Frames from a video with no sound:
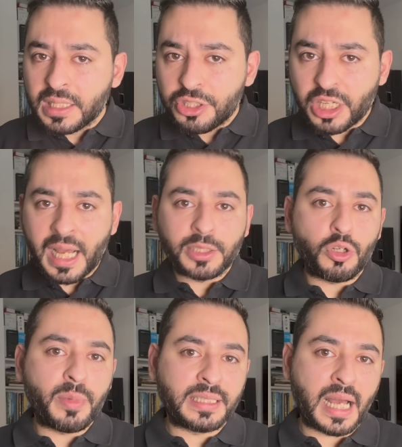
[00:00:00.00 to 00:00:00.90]
شرحت
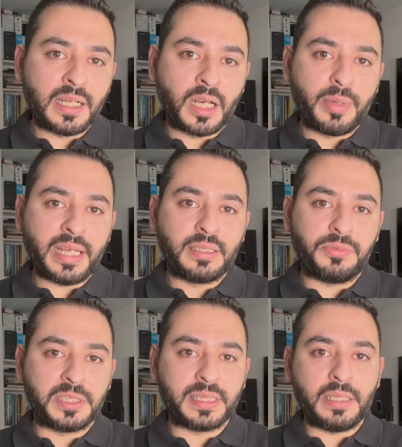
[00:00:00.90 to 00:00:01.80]
كل ما يتعلق بهي
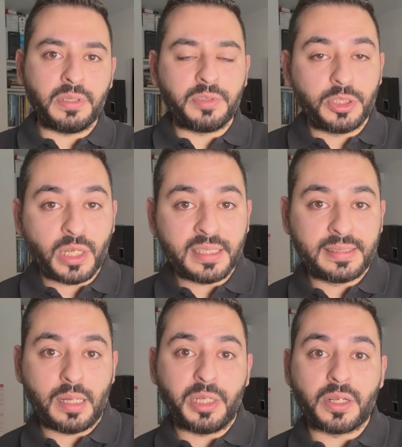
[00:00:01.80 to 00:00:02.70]
التفاصيل في فيديوهات
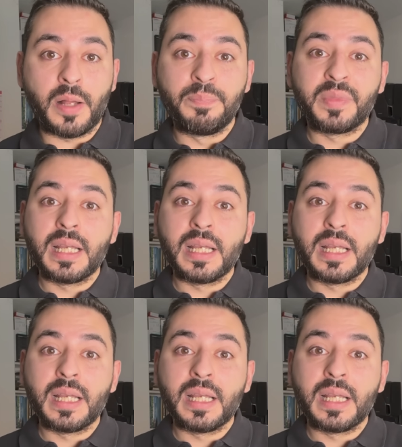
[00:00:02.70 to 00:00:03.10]
سابقة